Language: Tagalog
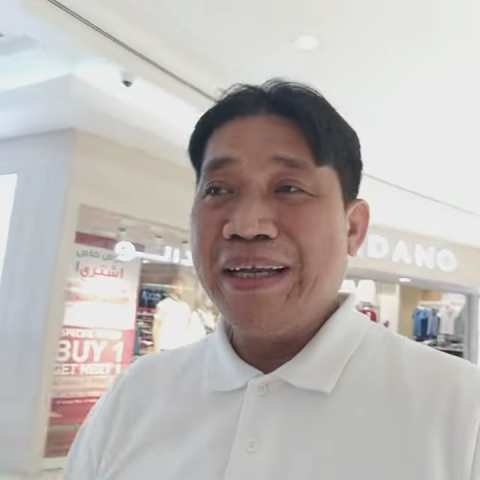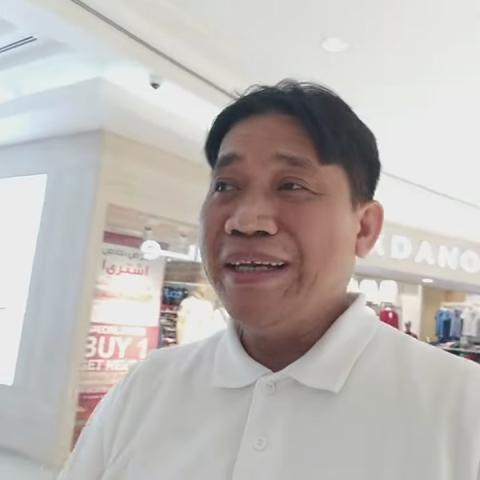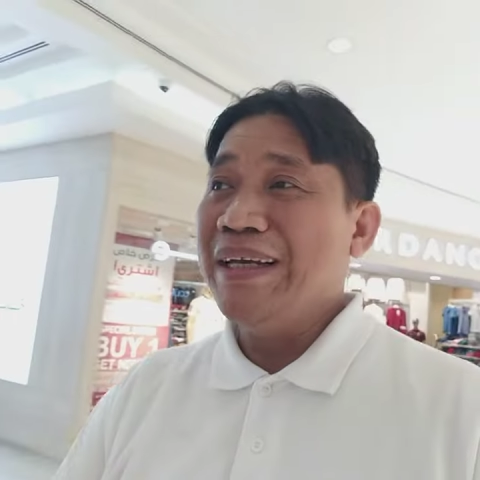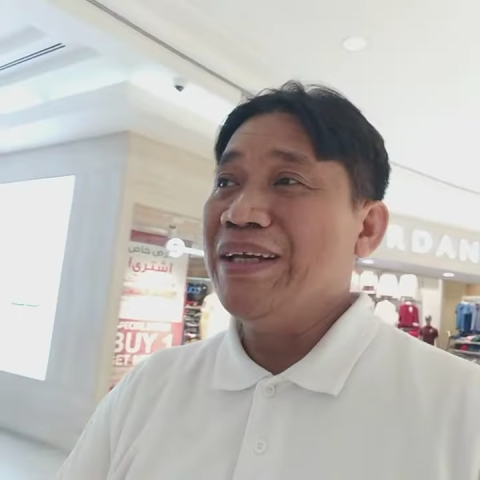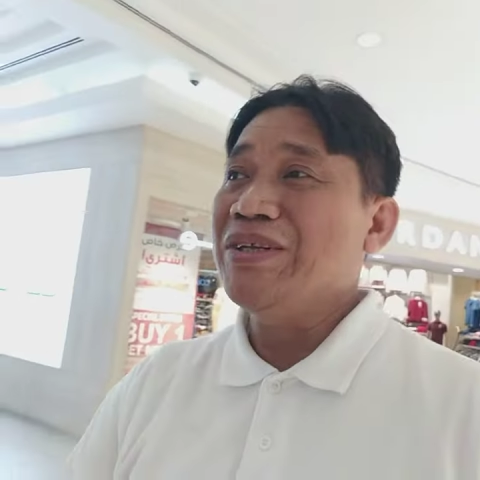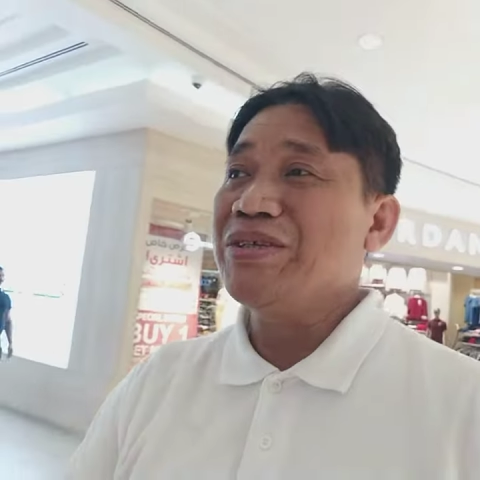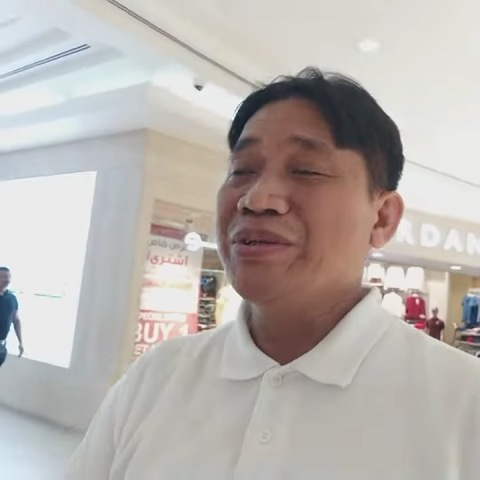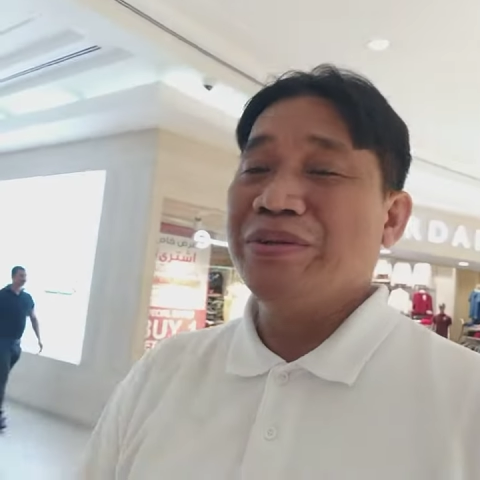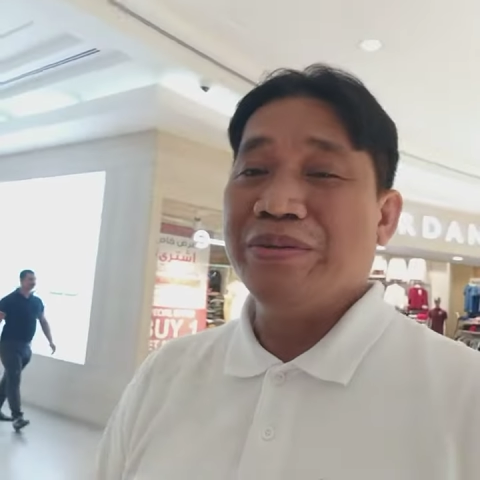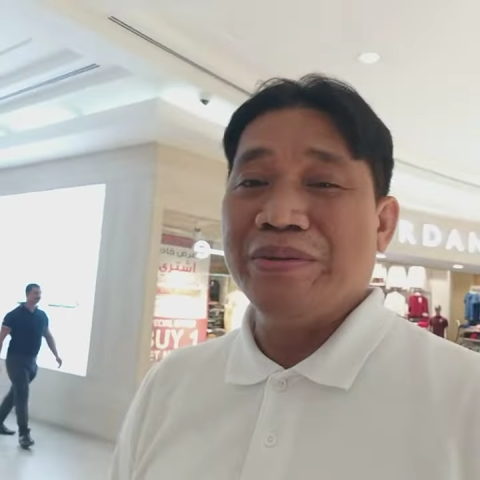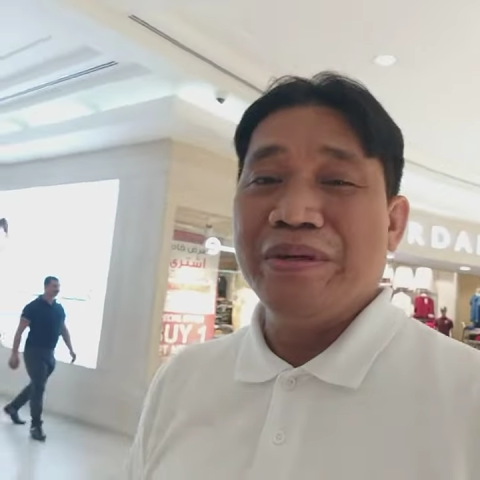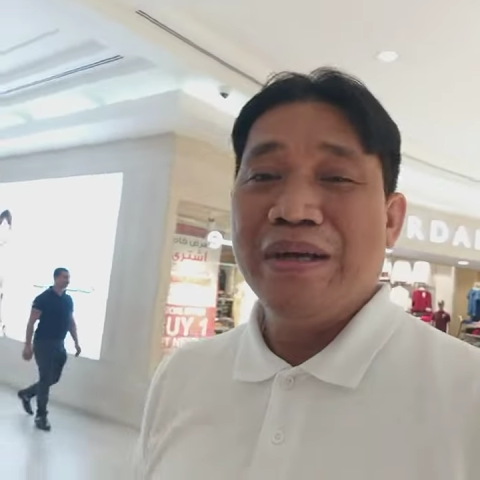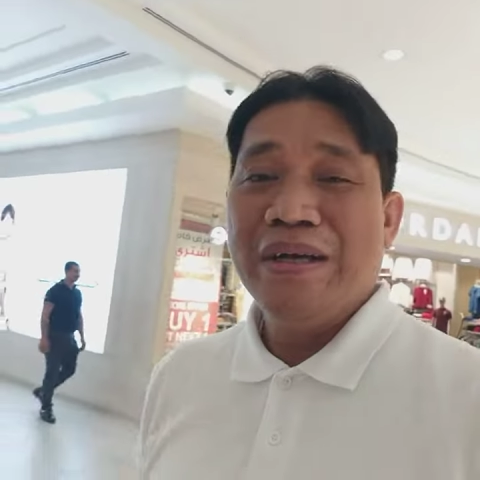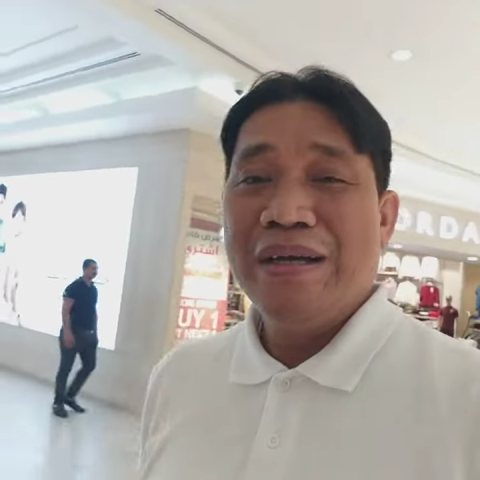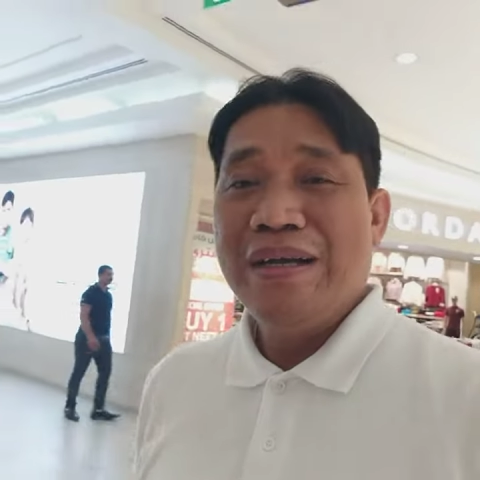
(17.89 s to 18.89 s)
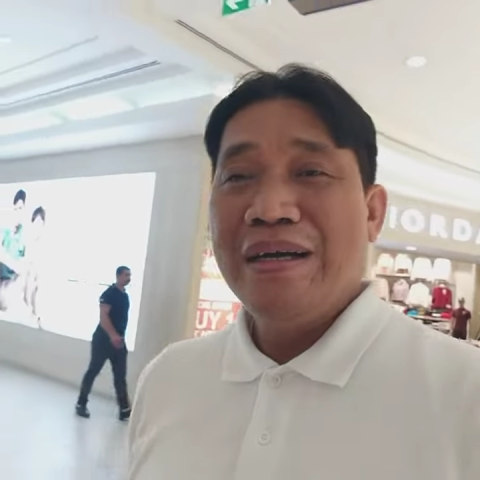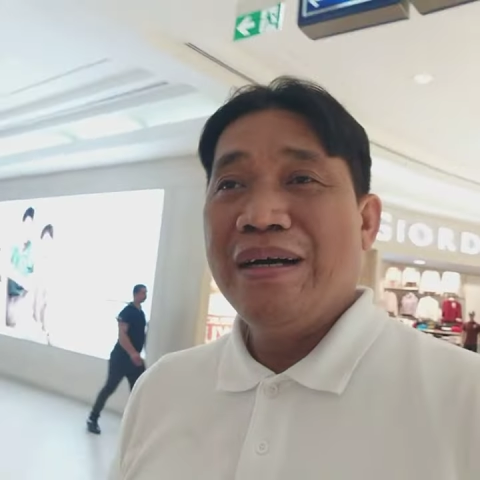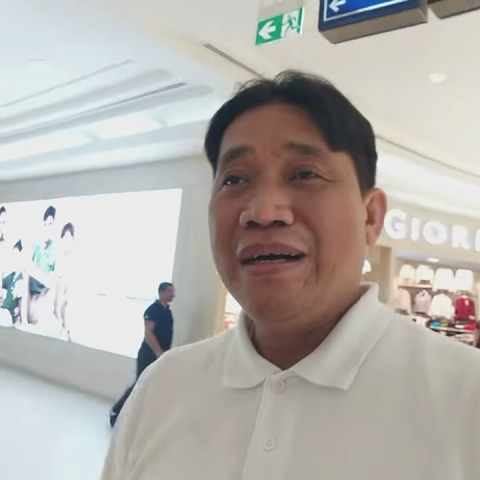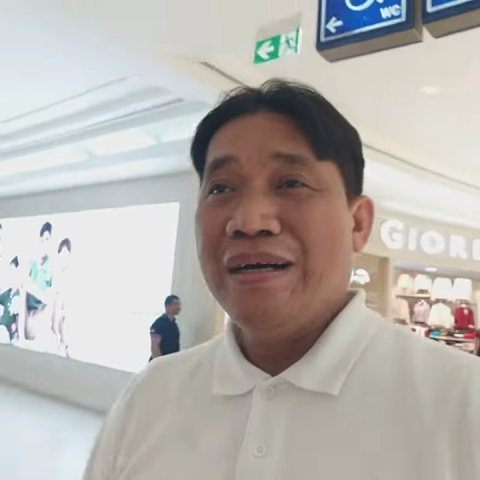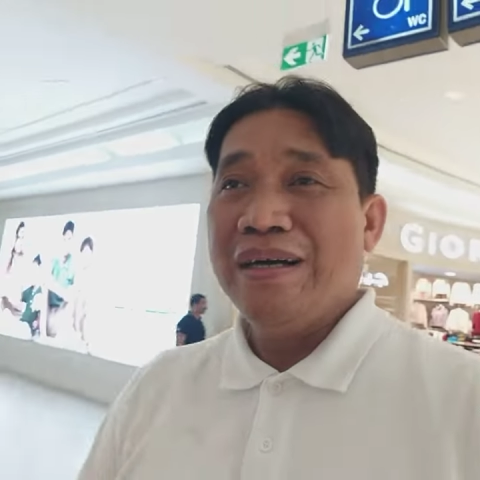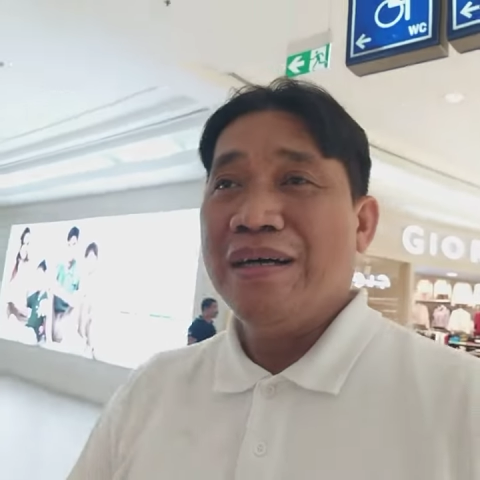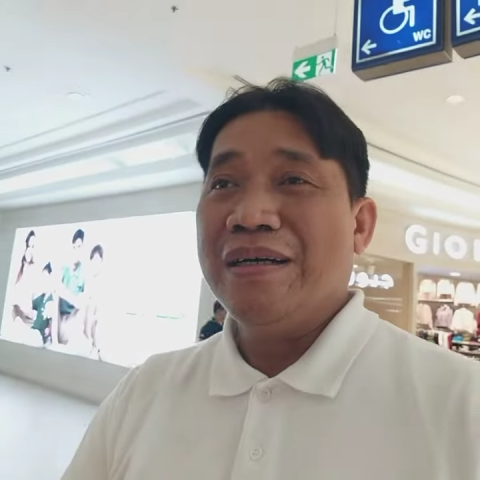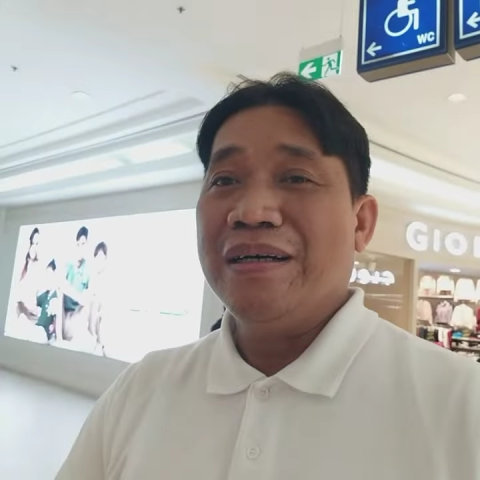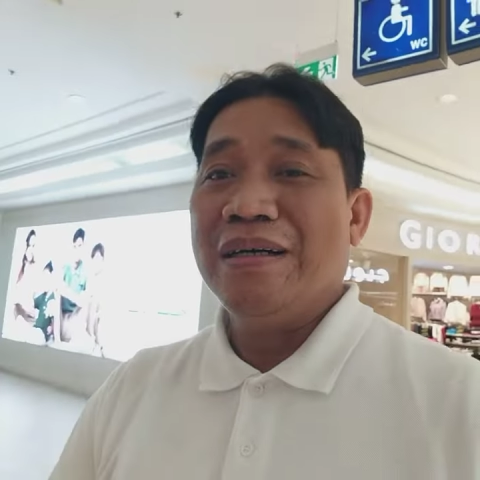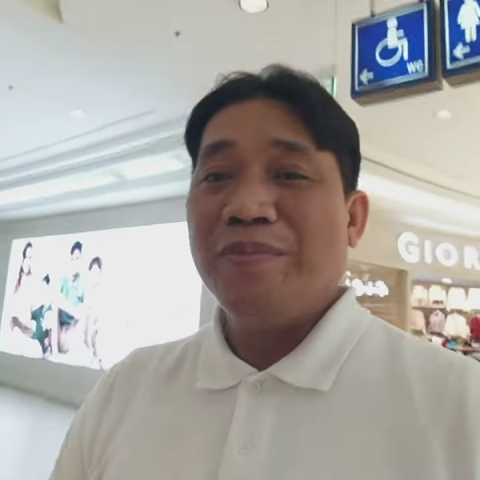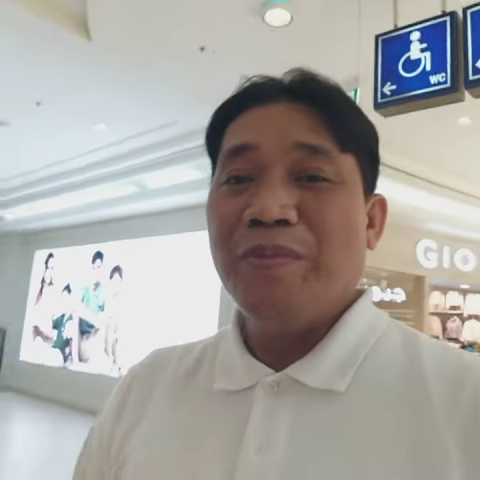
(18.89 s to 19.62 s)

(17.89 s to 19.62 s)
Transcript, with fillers: Yan, so uh,